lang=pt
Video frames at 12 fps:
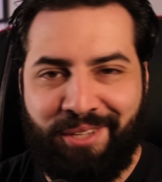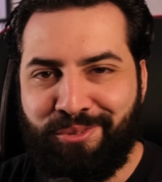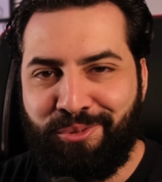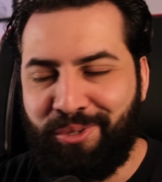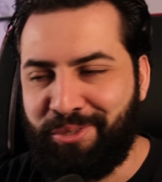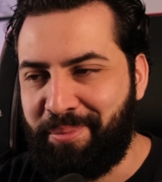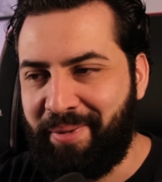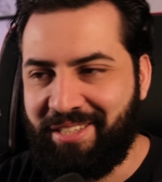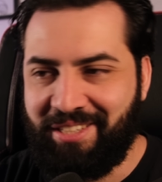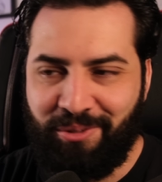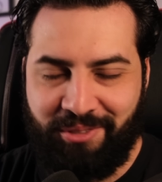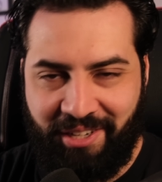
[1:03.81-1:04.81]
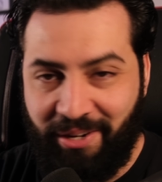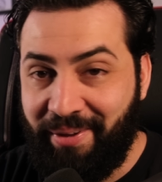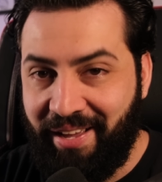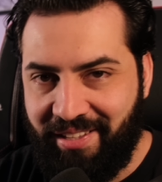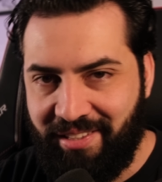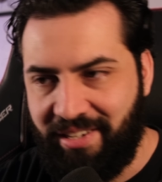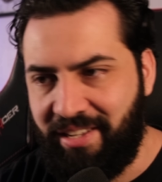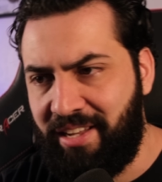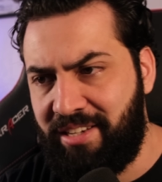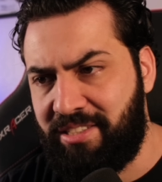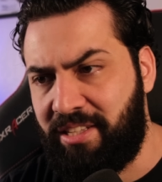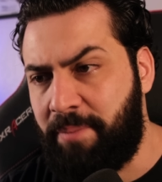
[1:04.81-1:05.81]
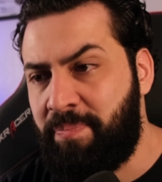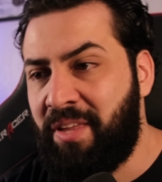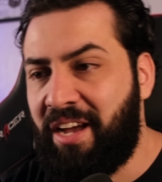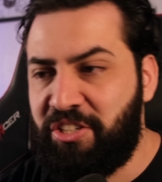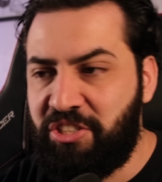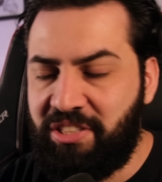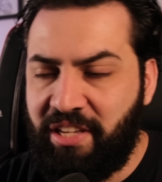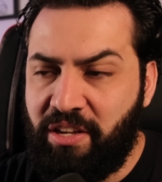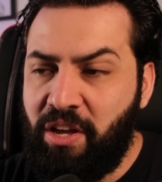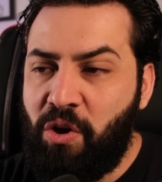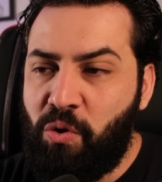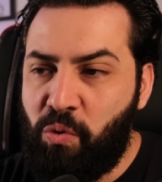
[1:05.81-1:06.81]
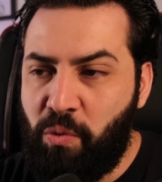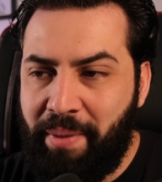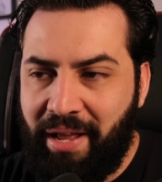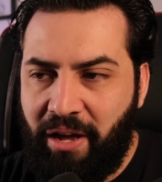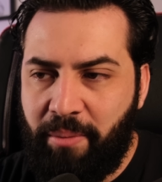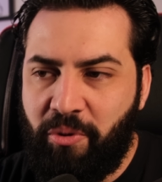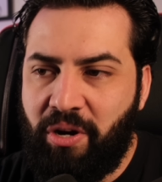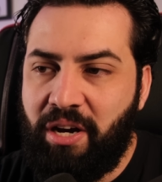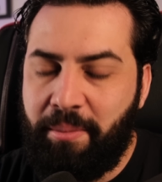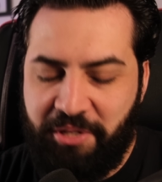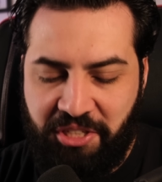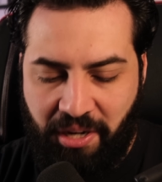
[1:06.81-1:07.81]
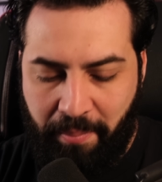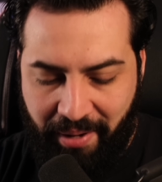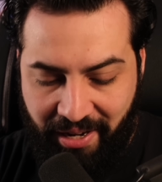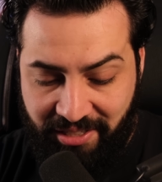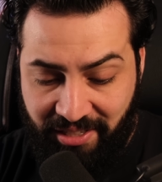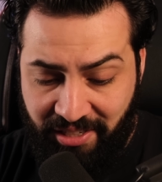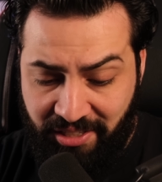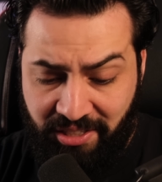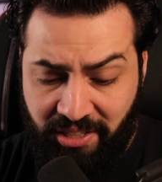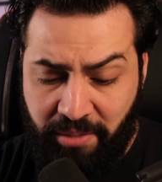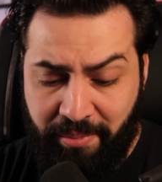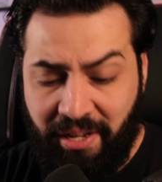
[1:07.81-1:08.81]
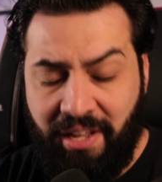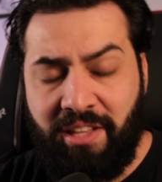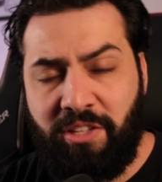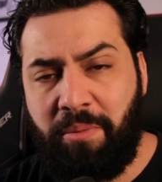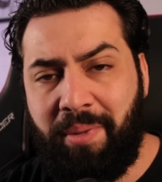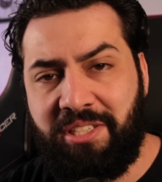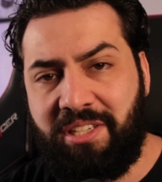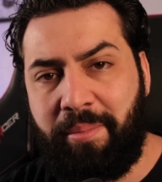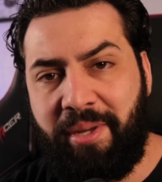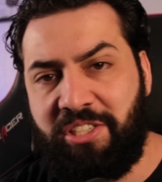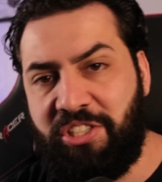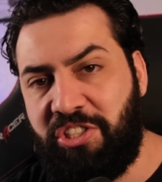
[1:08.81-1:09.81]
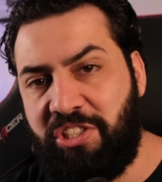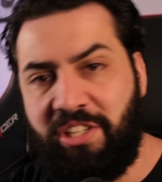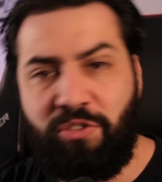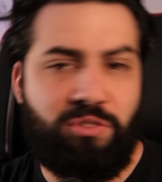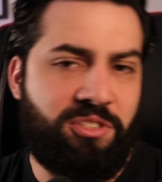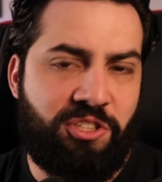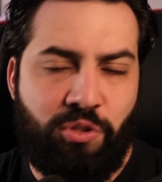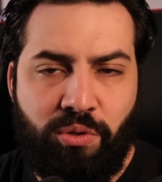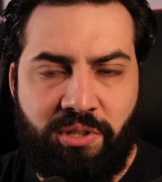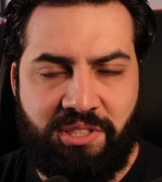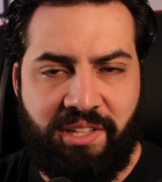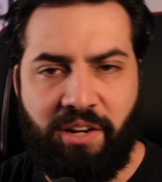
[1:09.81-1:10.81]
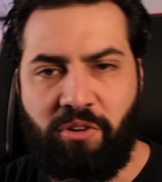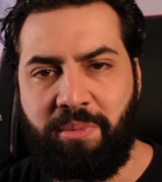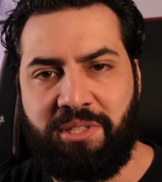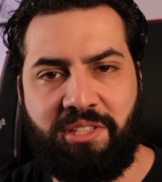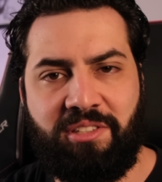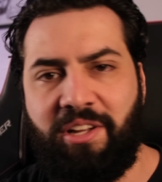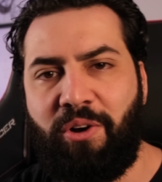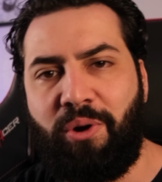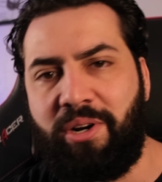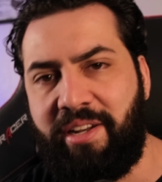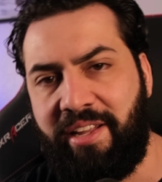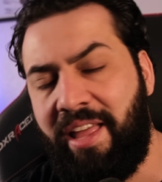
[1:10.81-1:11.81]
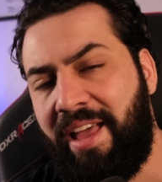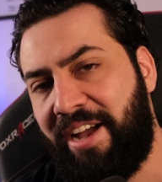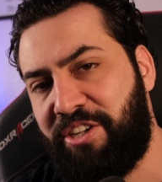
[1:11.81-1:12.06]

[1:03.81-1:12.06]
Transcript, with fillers: do lado um do outro, mais a luta não é entre eles, né? A gente tem o Belal Muhammad que aparece ali em cima. Então, basicamente, a gente tem todas as lutas, né? Começando na ordem,